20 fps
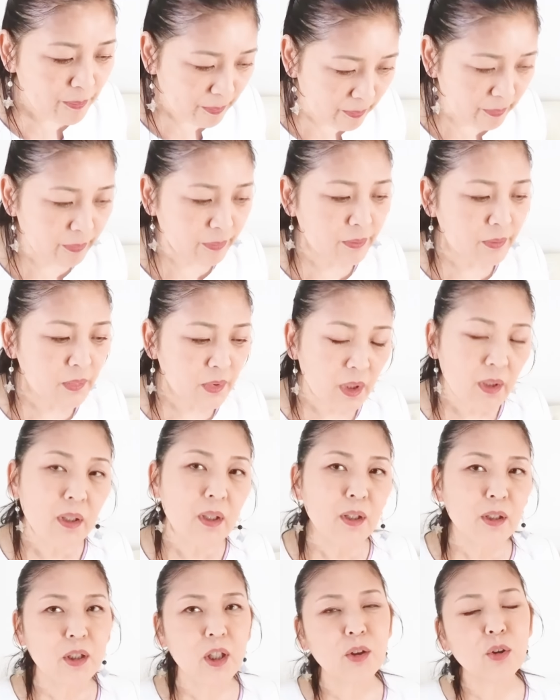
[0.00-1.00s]
う
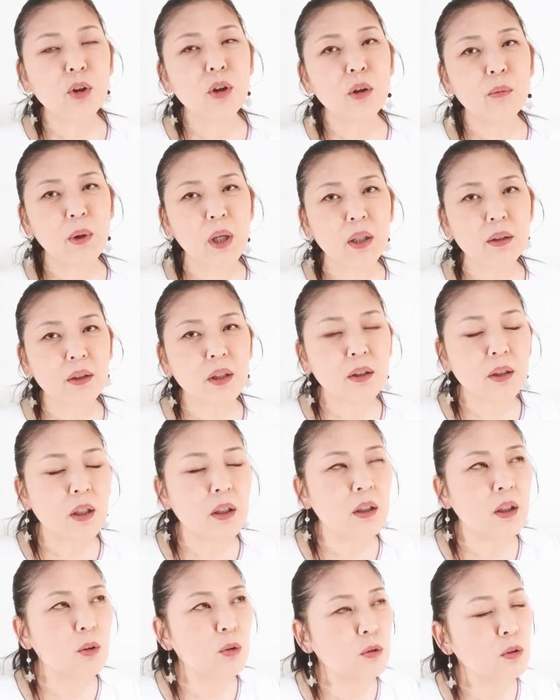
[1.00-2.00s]
ん、例えば、些
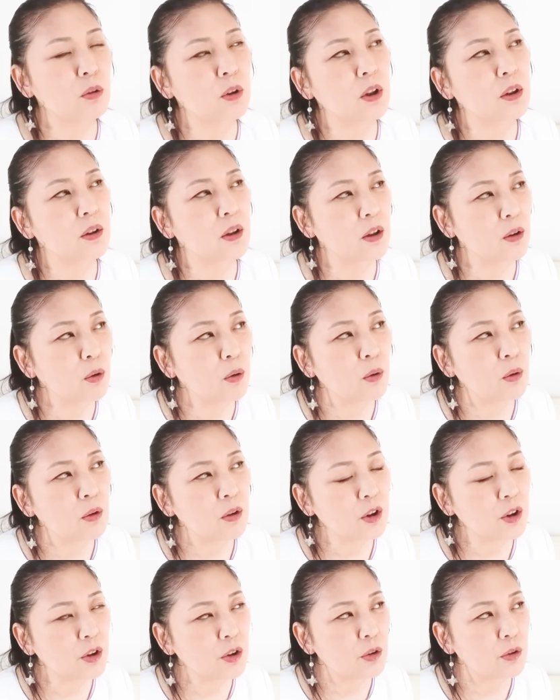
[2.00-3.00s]
細なことですけ
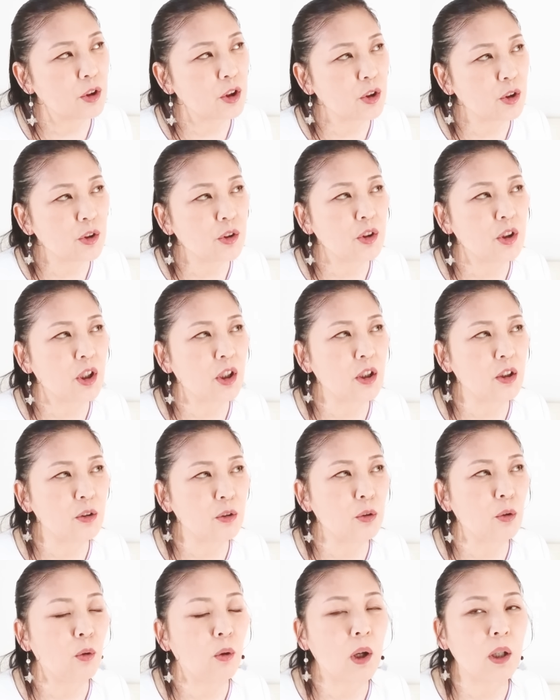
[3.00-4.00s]
ど、一緒に住んでい
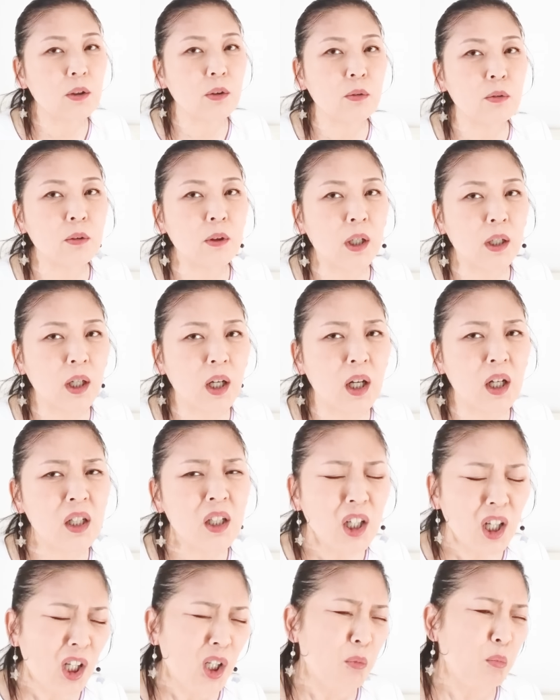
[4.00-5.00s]
るご家族から、
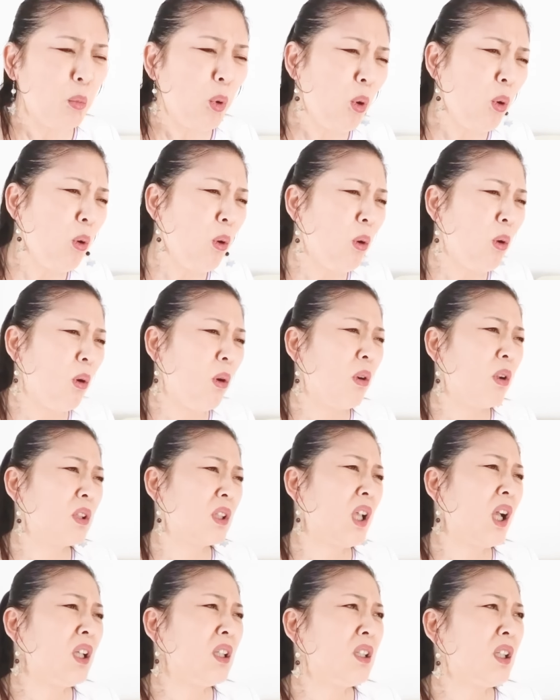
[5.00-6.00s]
も
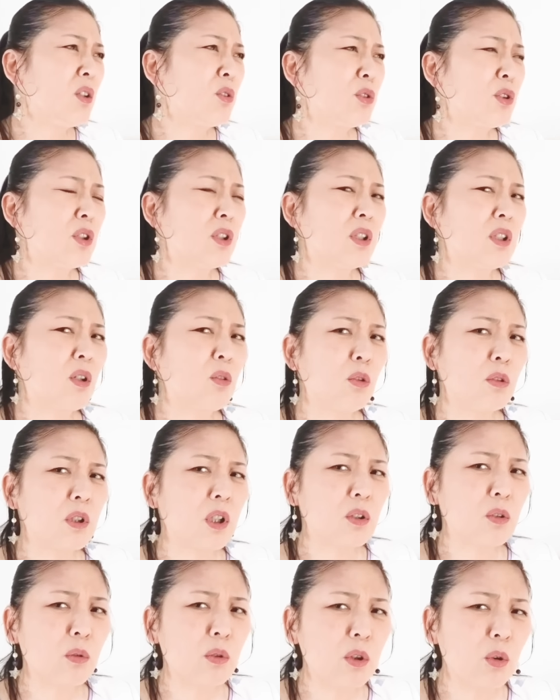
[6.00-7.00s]
う、なんで靴下こん
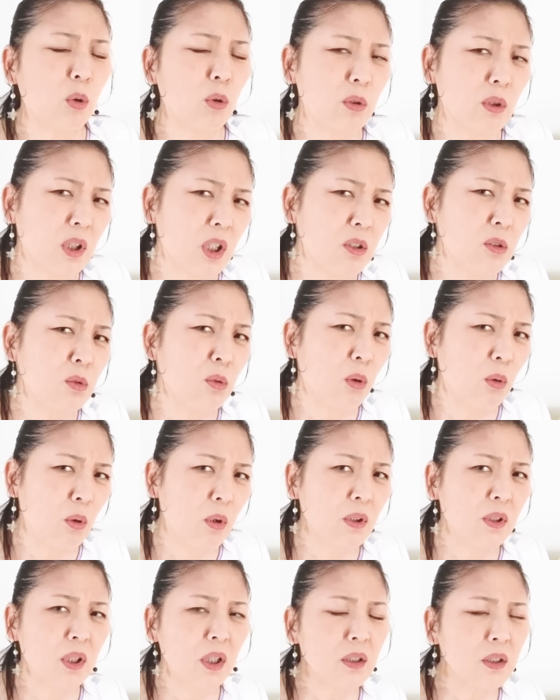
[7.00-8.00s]
なとこに掘ってる
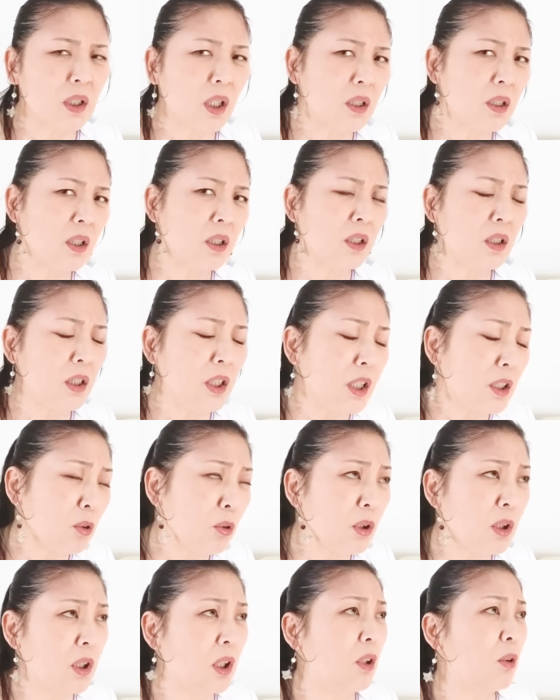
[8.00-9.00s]
の洗濯機に入れ
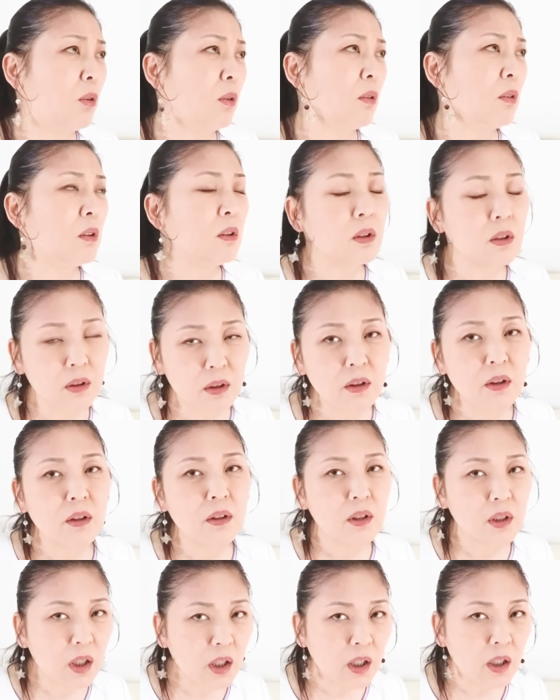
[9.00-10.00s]
といてよ
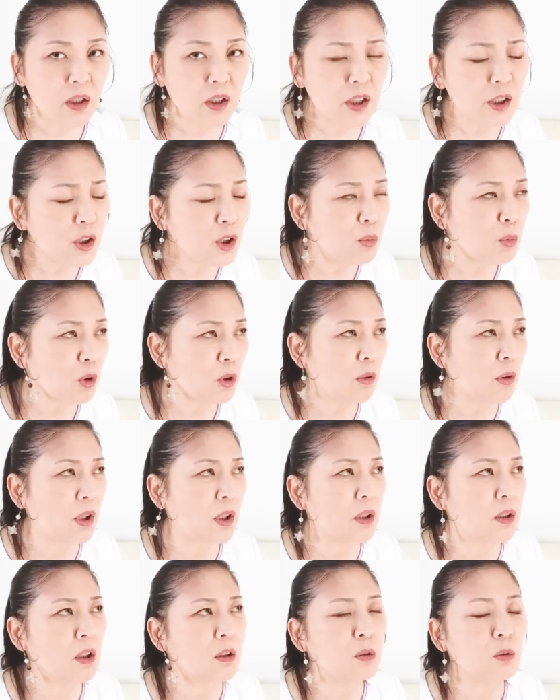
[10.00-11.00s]
で、、いつも言
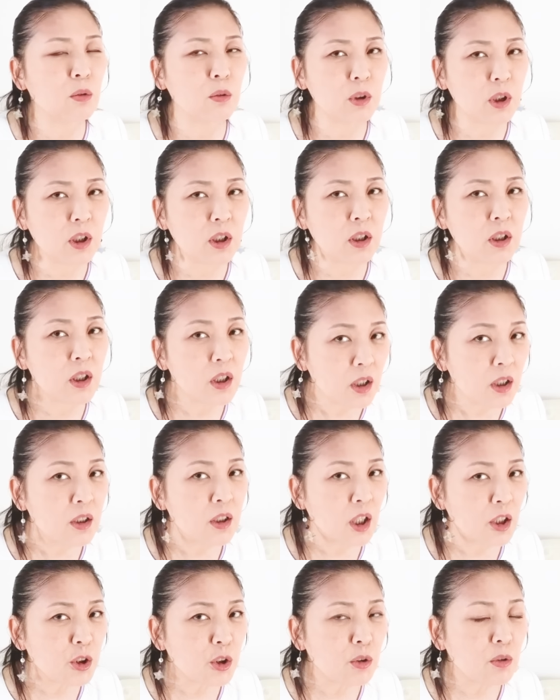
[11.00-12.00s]
われてるのに、
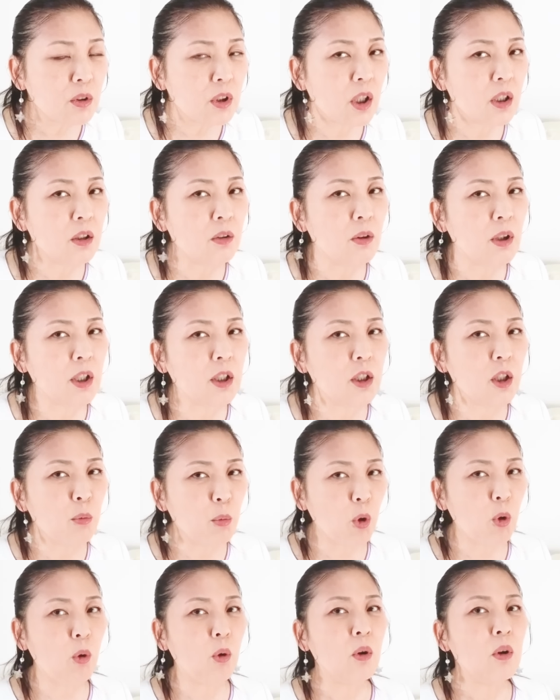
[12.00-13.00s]
何十回言われて
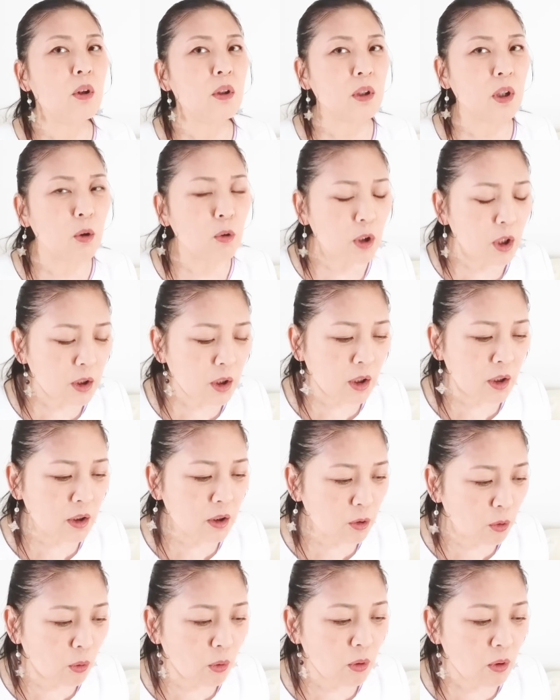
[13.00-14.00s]
も治らない
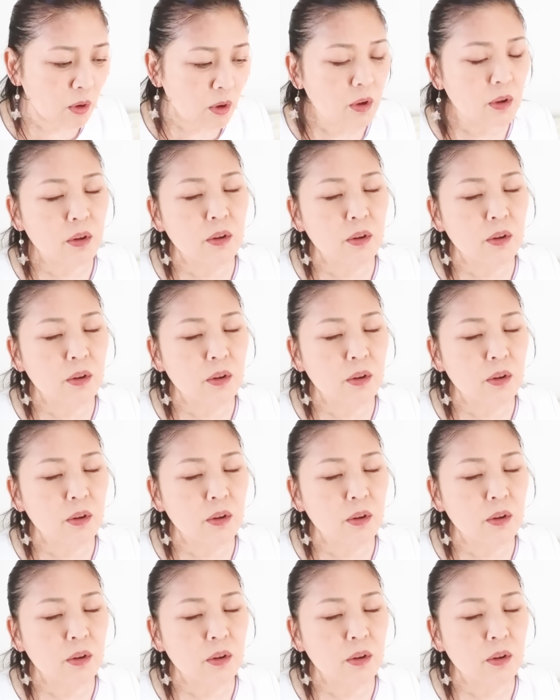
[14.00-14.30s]
人。